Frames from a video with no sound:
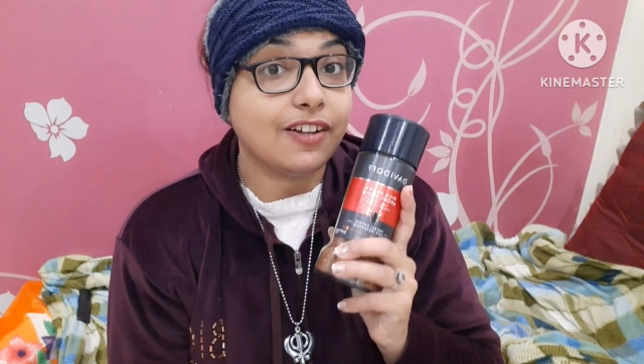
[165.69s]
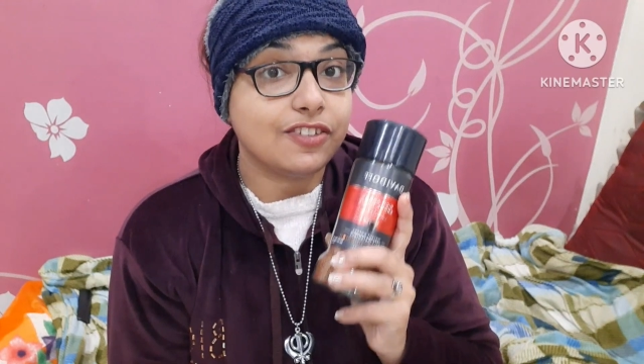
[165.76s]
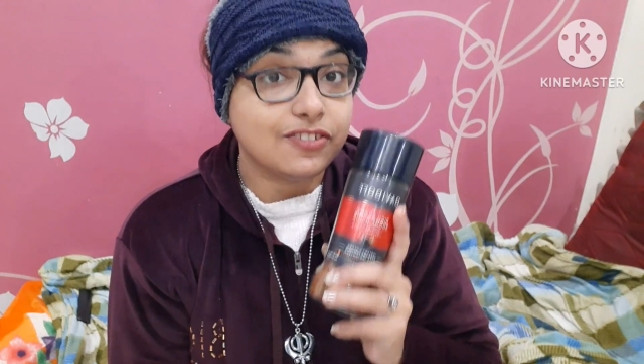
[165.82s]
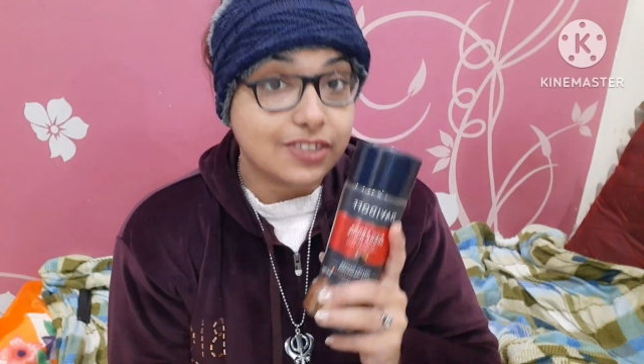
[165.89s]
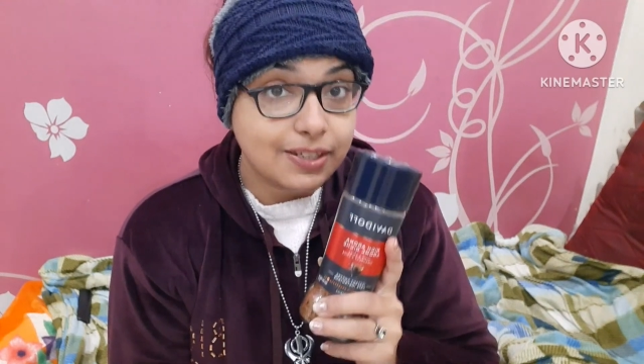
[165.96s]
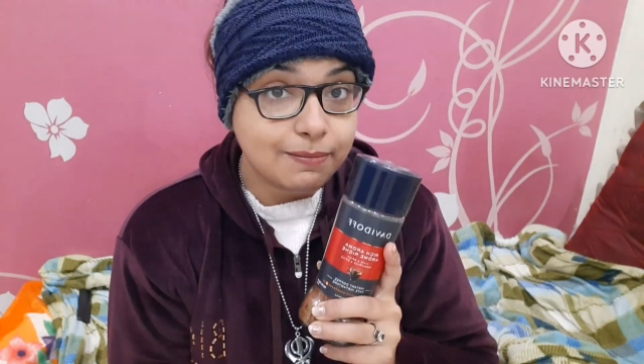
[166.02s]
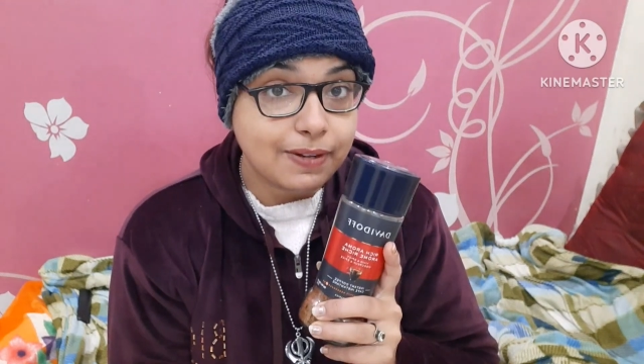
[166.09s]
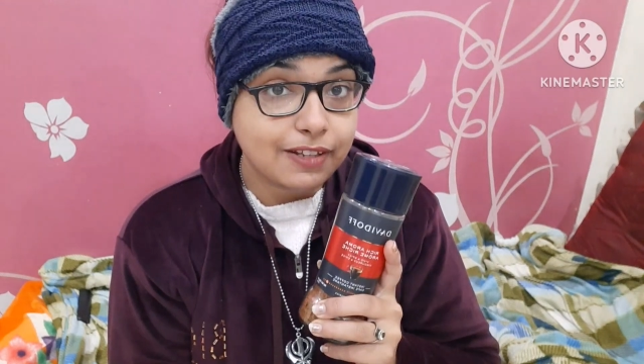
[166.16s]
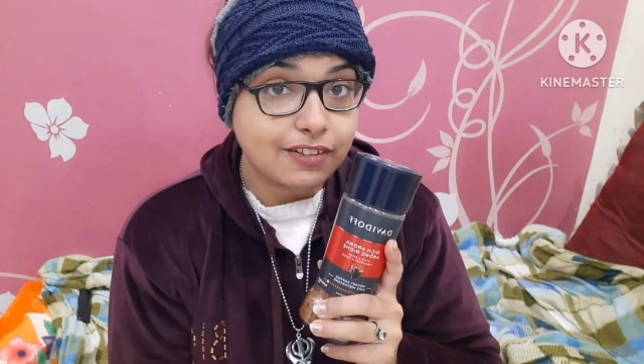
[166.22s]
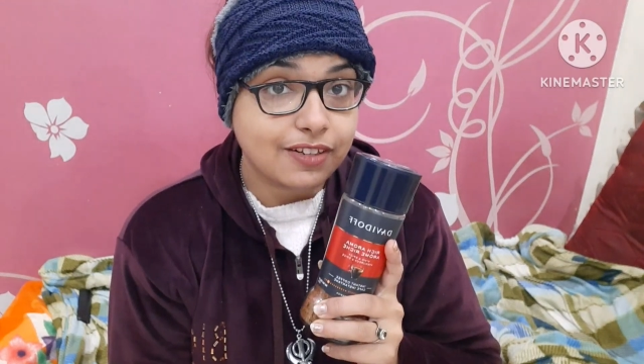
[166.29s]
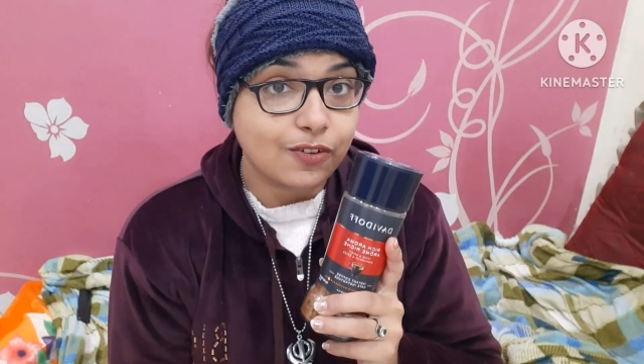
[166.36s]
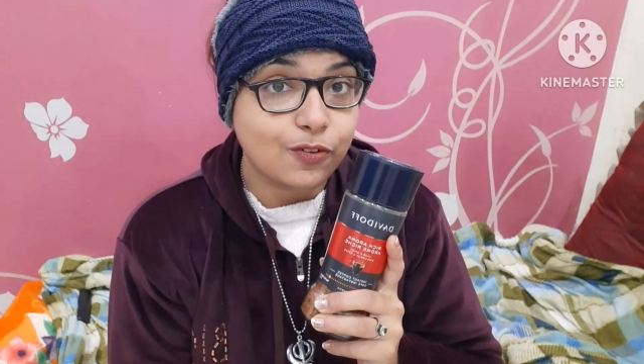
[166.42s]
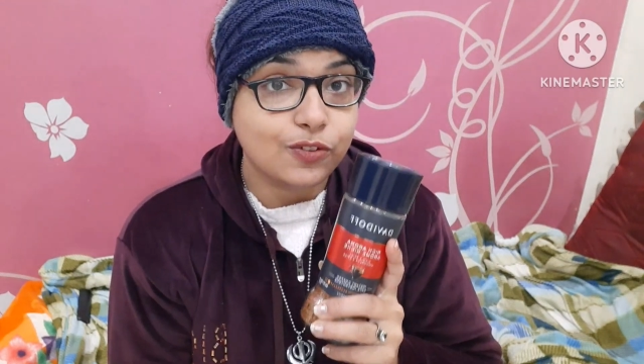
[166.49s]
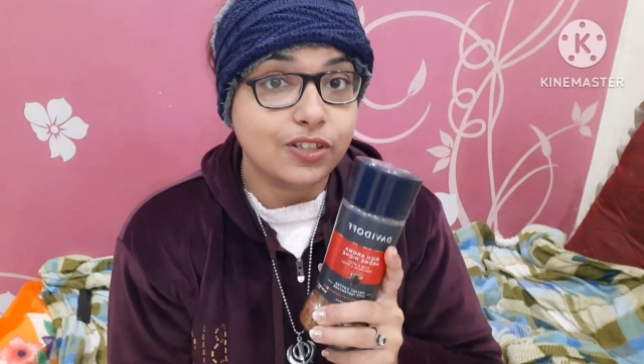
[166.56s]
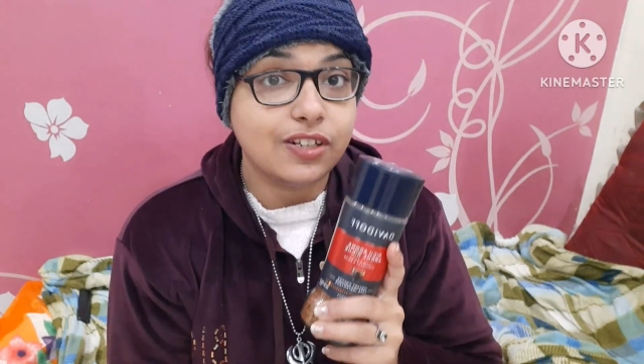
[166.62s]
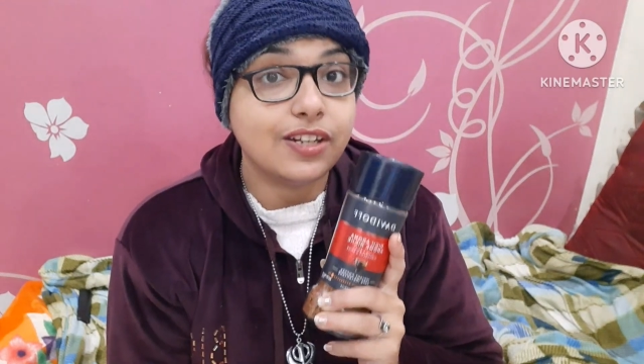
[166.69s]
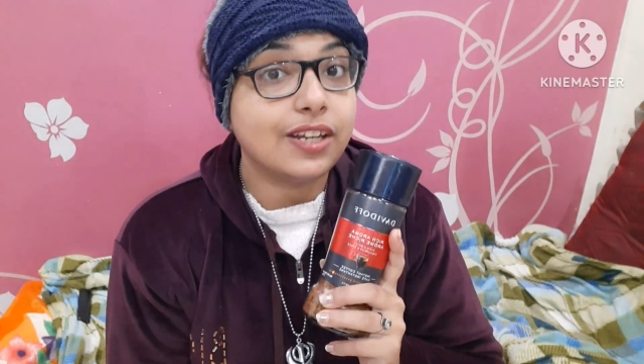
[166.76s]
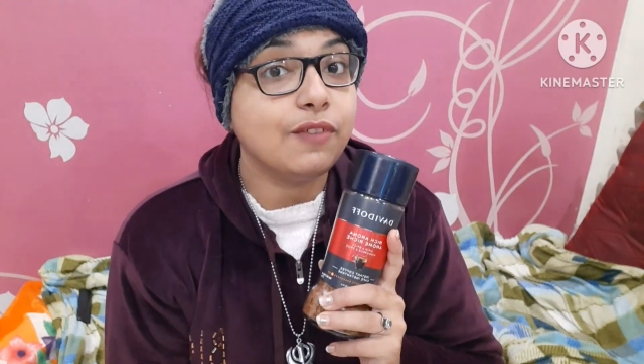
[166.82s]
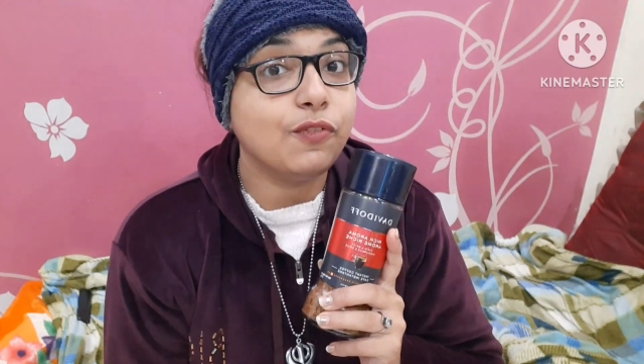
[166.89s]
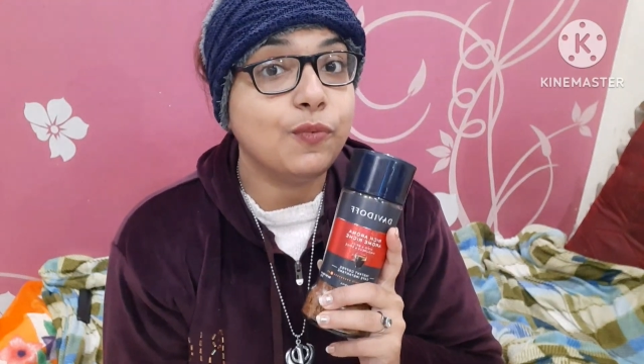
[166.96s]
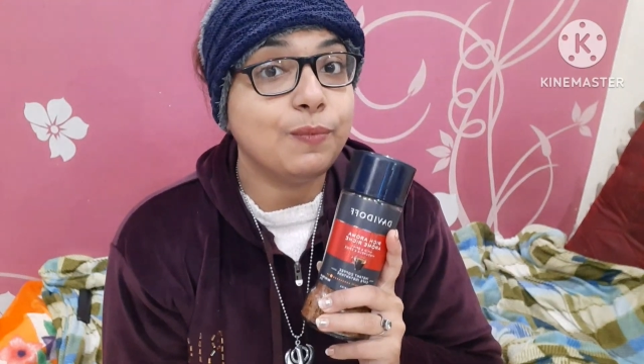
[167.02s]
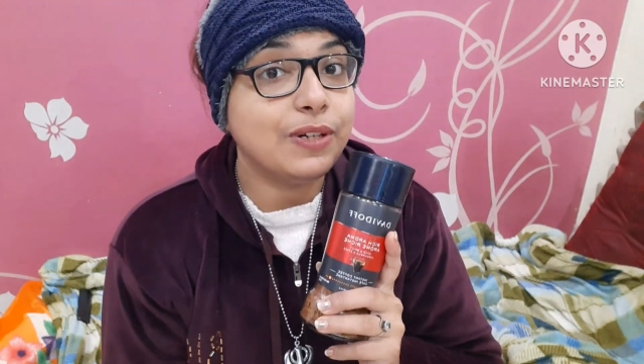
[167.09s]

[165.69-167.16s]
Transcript: अच्छी बात क्या होती है ना कि वो